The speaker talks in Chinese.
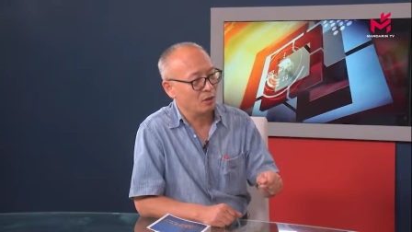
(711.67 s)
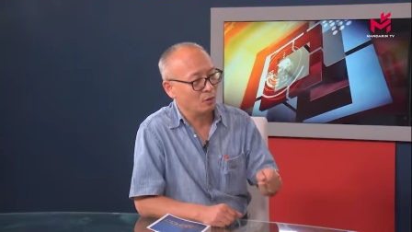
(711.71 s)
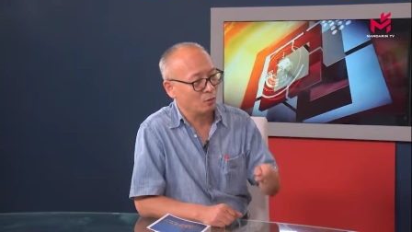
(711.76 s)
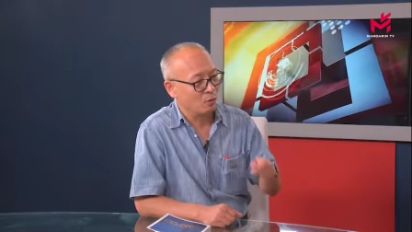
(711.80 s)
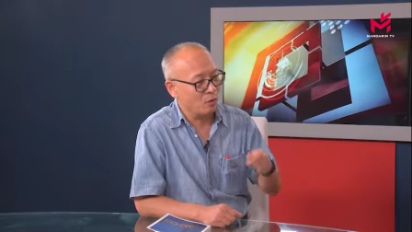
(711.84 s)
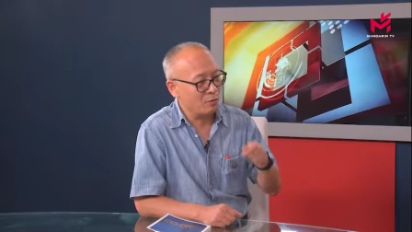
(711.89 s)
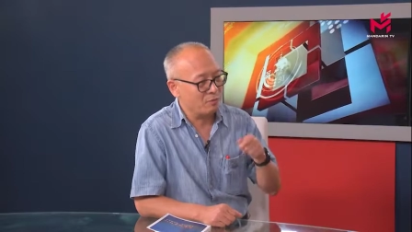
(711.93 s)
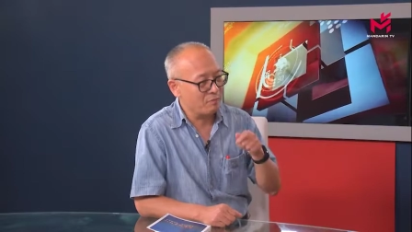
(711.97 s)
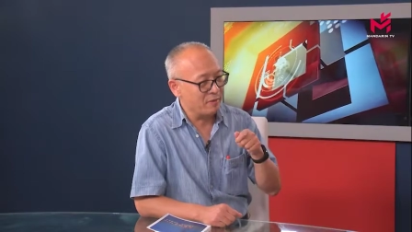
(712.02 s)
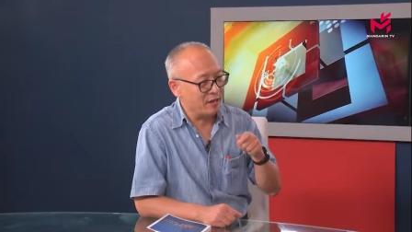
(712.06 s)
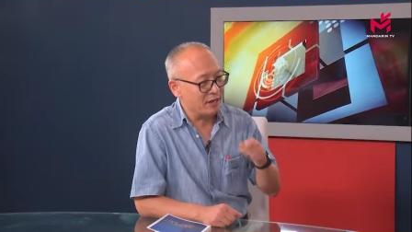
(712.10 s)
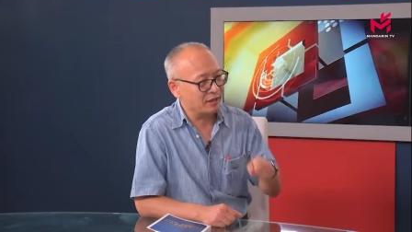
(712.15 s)

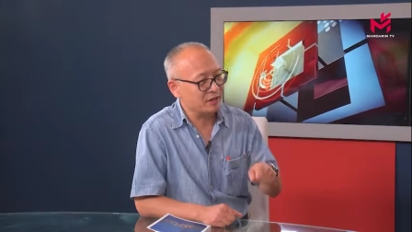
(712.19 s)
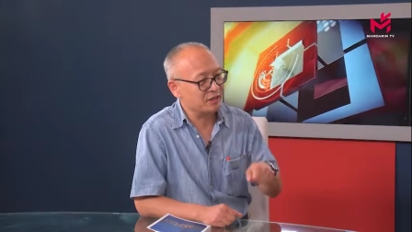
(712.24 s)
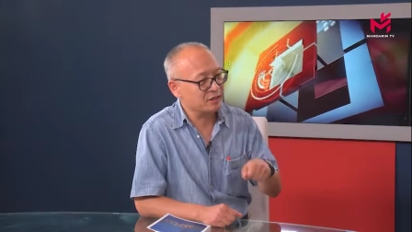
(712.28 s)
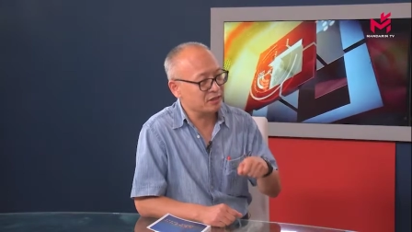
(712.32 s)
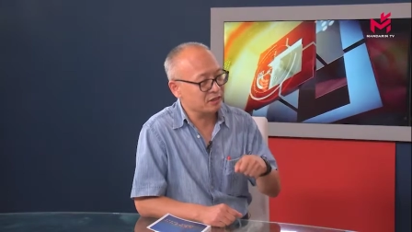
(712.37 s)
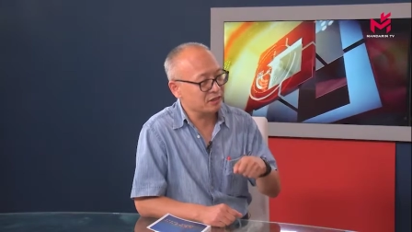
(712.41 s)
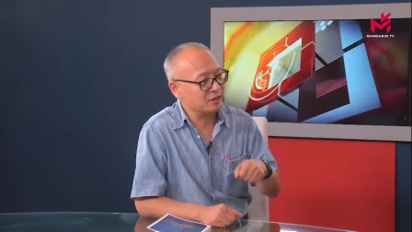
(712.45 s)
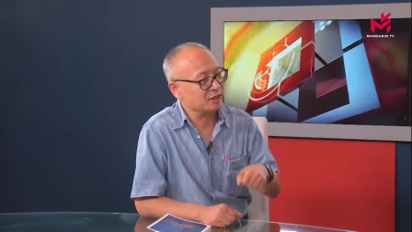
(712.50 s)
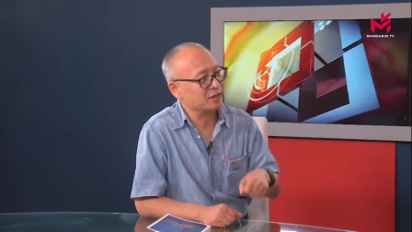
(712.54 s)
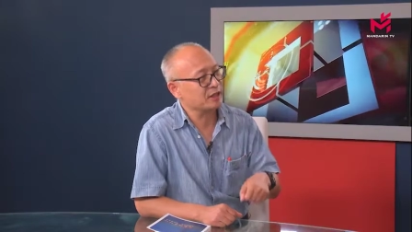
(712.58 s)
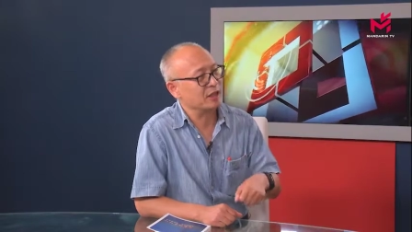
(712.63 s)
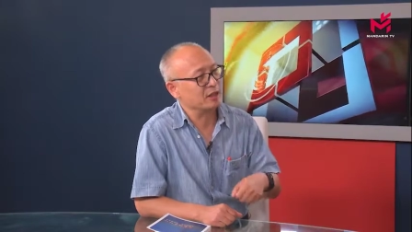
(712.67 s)
我每个
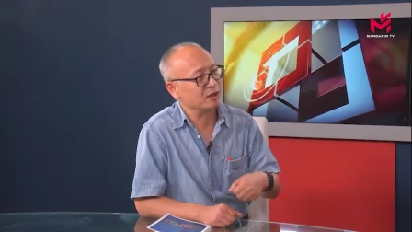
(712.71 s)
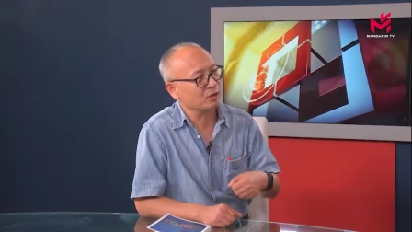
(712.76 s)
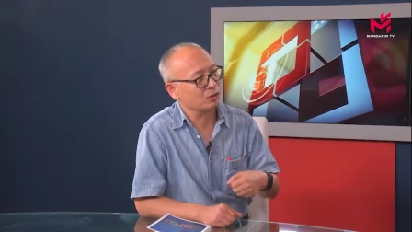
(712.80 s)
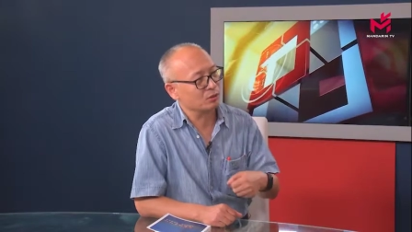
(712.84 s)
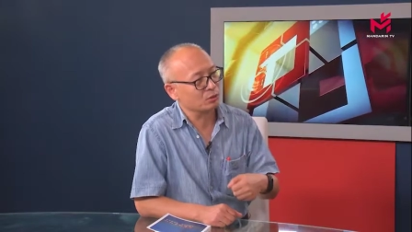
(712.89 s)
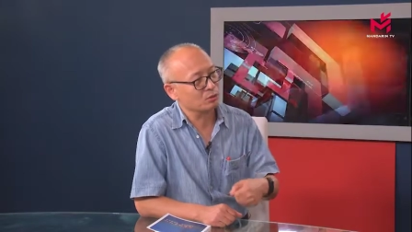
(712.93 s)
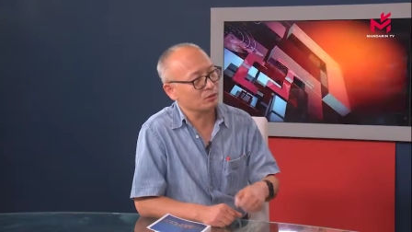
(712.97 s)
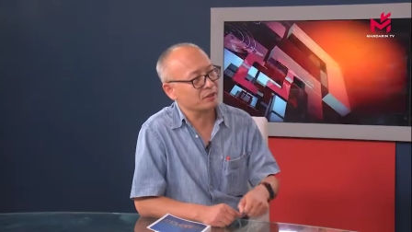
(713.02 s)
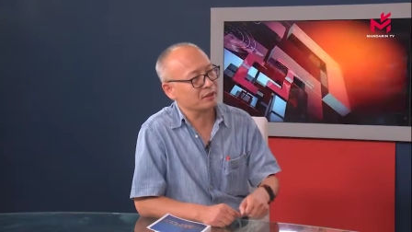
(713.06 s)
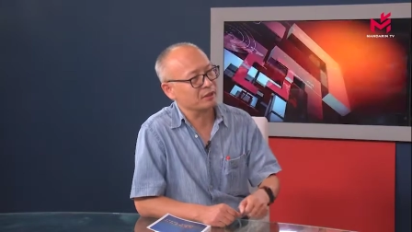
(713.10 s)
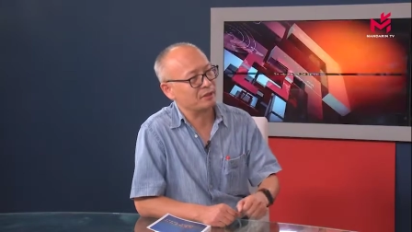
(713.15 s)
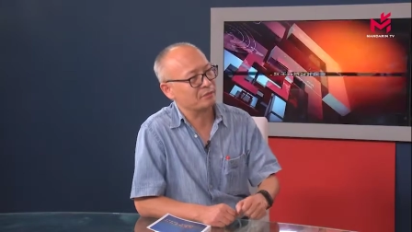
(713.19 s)
星期天
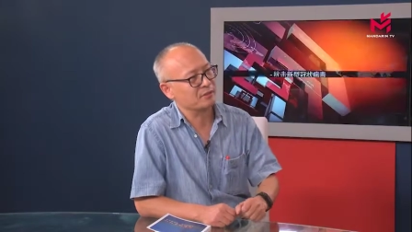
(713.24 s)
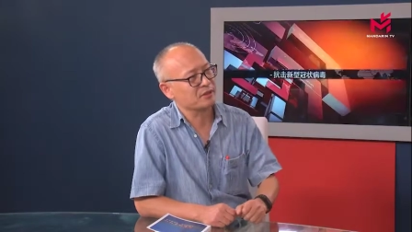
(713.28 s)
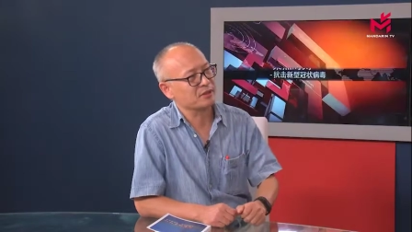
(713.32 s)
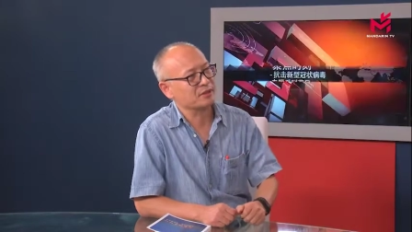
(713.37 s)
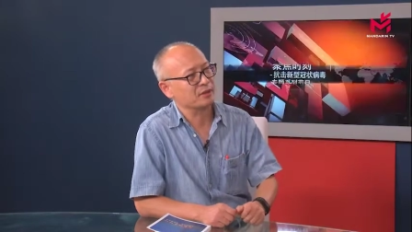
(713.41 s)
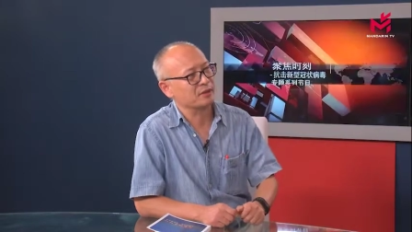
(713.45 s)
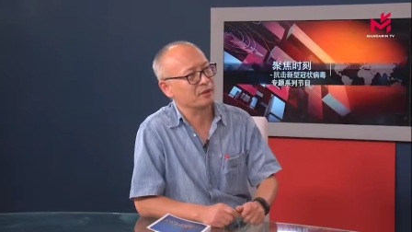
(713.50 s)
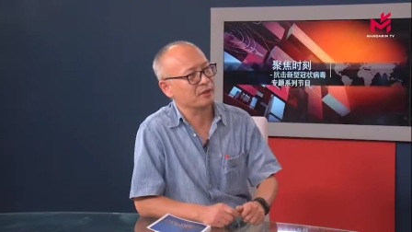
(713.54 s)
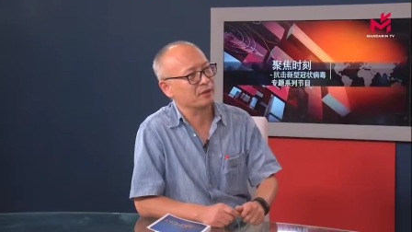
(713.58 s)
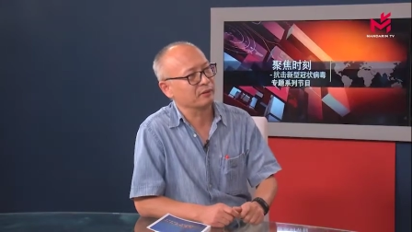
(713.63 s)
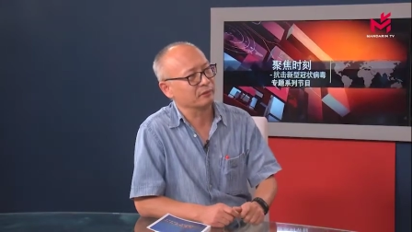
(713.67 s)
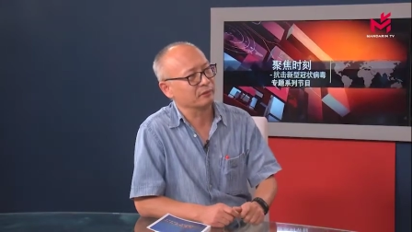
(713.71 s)
都给他们写。